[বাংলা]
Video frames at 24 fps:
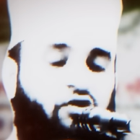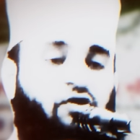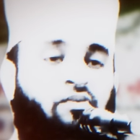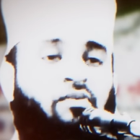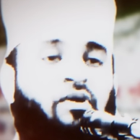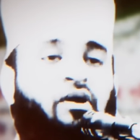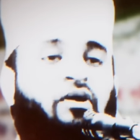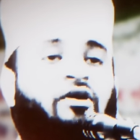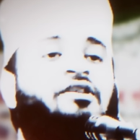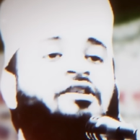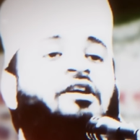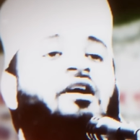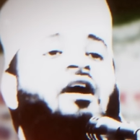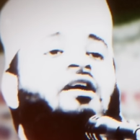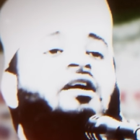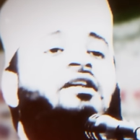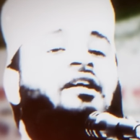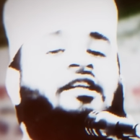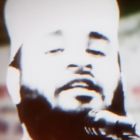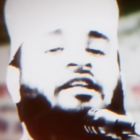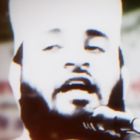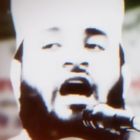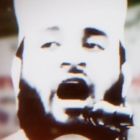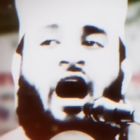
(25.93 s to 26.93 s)
প্রথম হচ্ছে
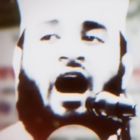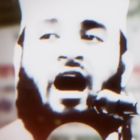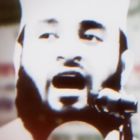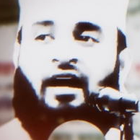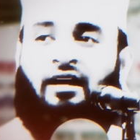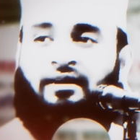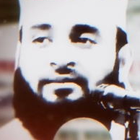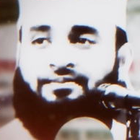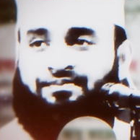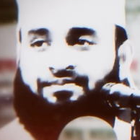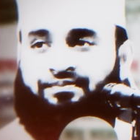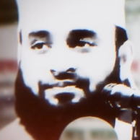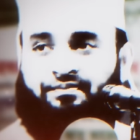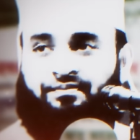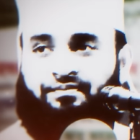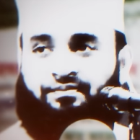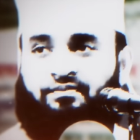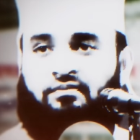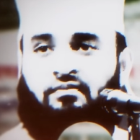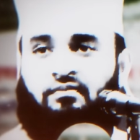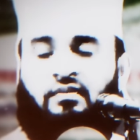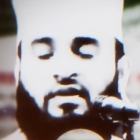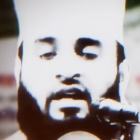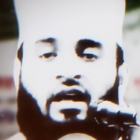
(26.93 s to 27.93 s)
খাদিজা
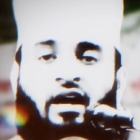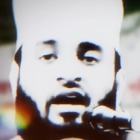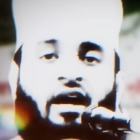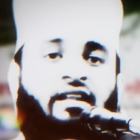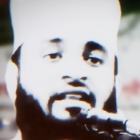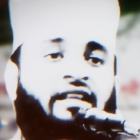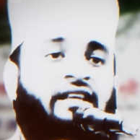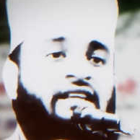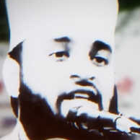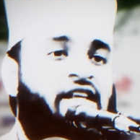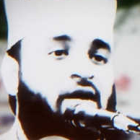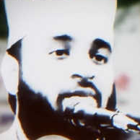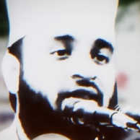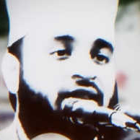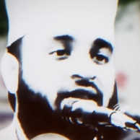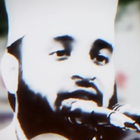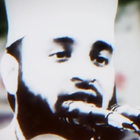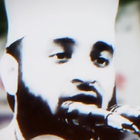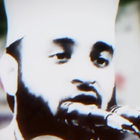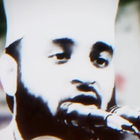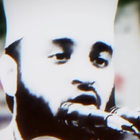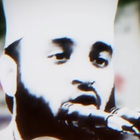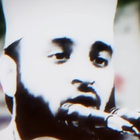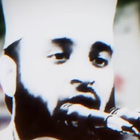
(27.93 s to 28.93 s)
খাদিজা
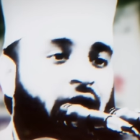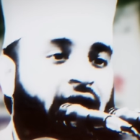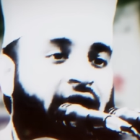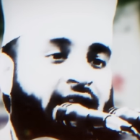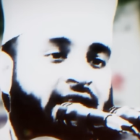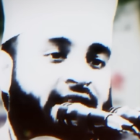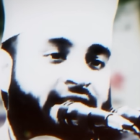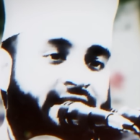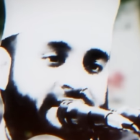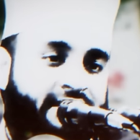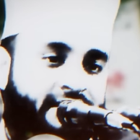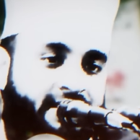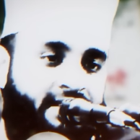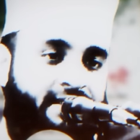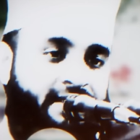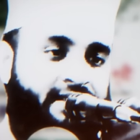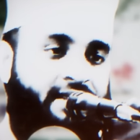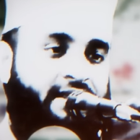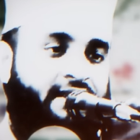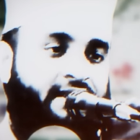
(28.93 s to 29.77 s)
বিনতে খোয়াইলি